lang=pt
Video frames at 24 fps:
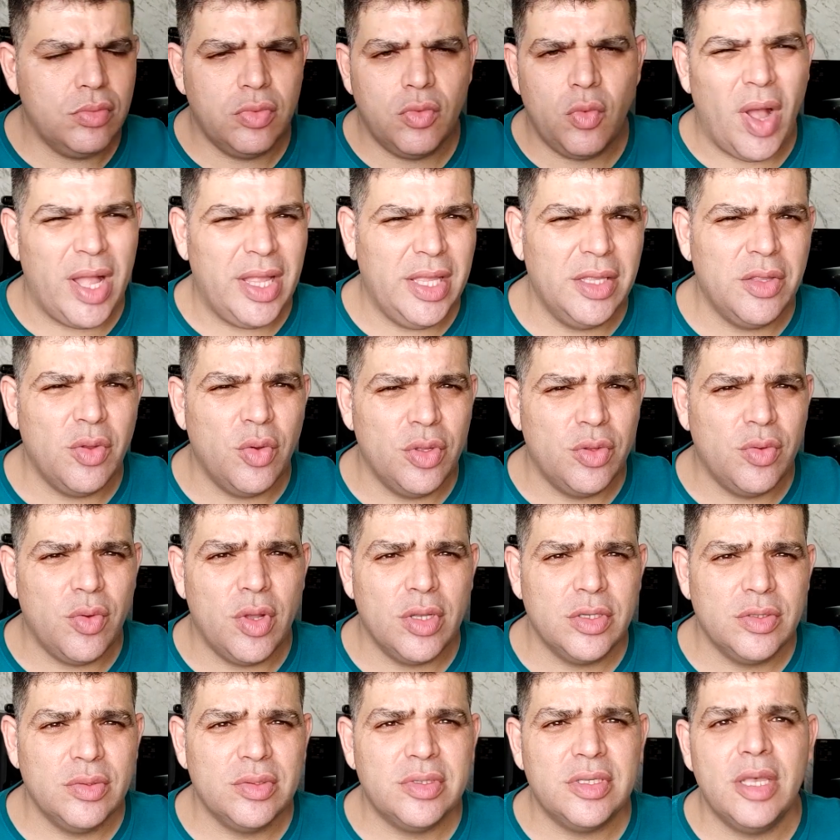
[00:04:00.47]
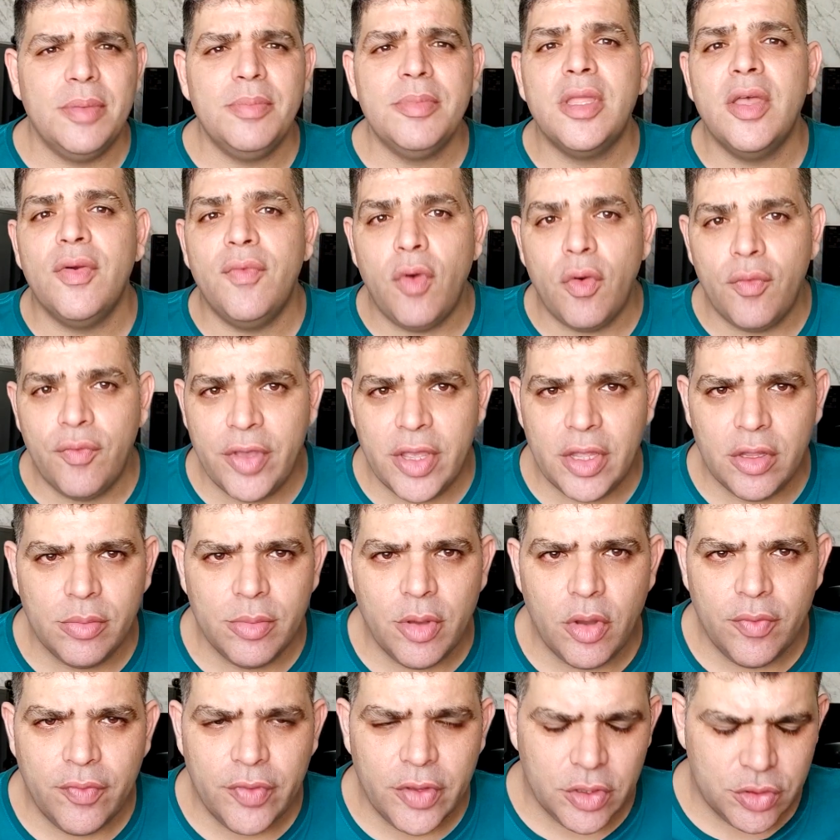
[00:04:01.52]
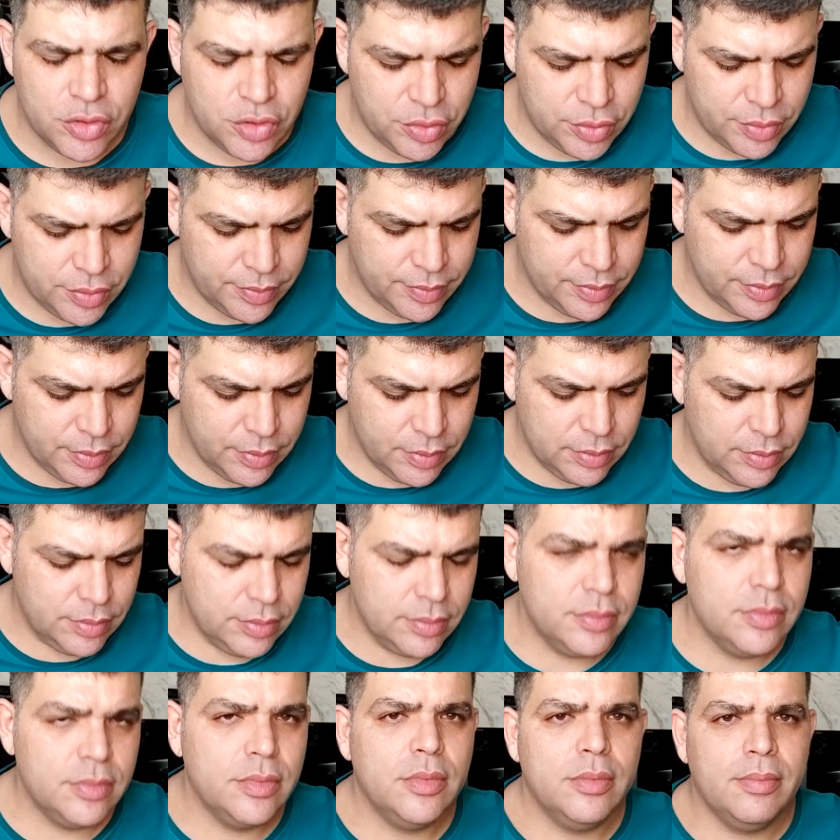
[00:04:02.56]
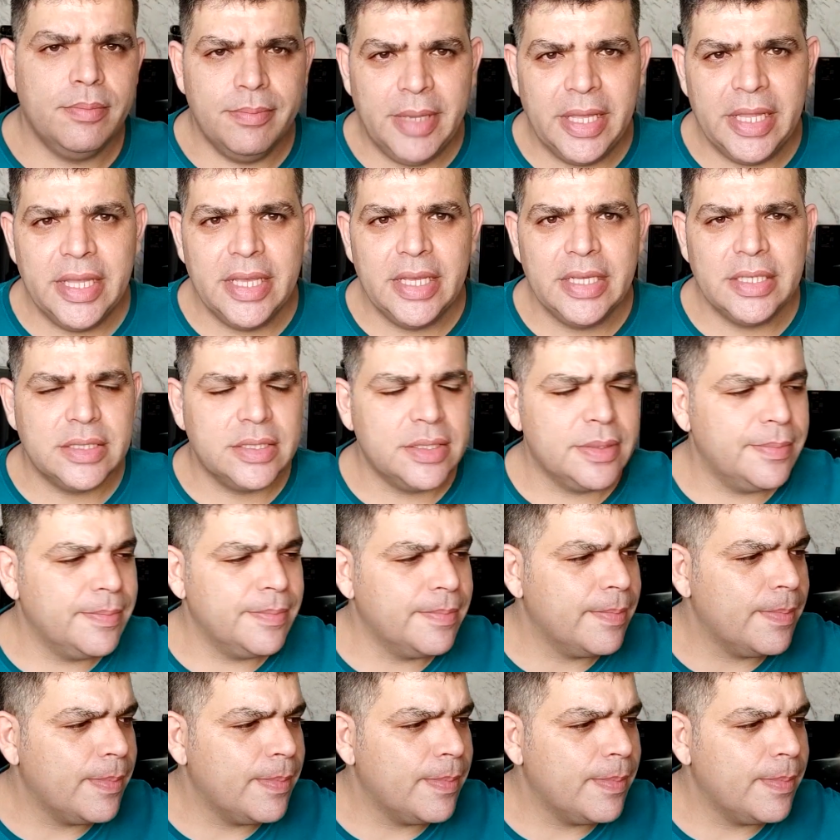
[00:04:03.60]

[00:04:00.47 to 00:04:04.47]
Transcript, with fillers: 48 horas, não sei, me devolveram meu vídeo. Beleza.